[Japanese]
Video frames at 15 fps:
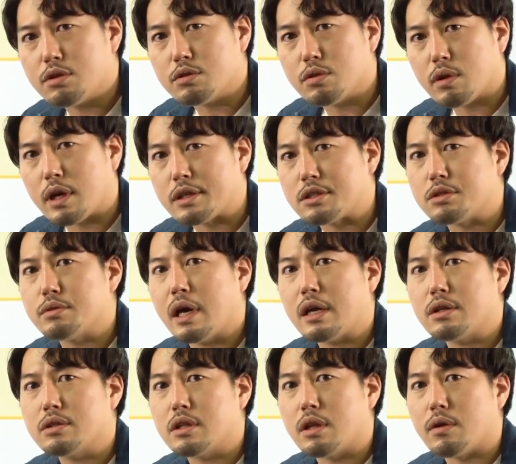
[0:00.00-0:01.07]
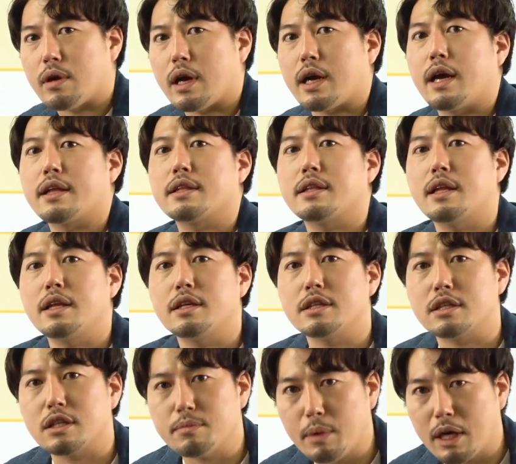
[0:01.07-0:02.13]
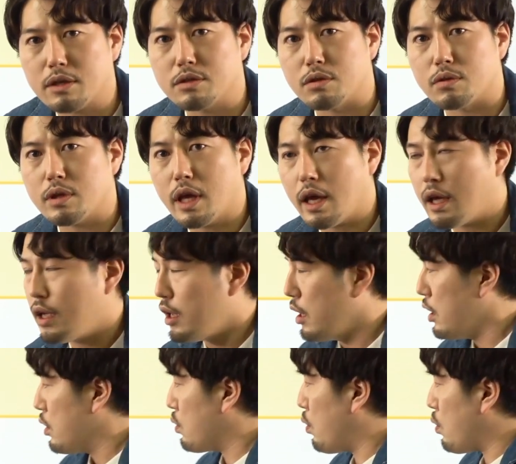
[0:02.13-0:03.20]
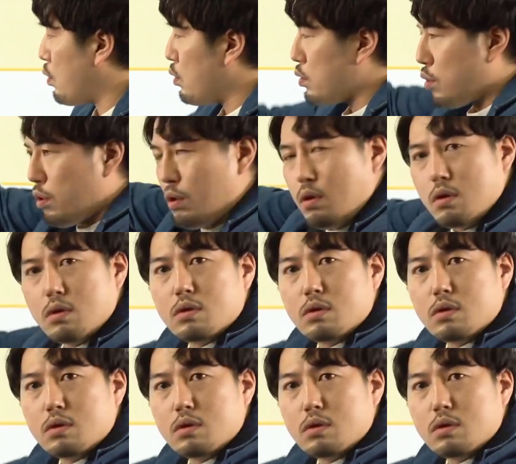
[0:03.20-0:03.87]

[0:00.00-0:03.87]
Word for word: うのが座るっていうのが勝手に決まるので、ここの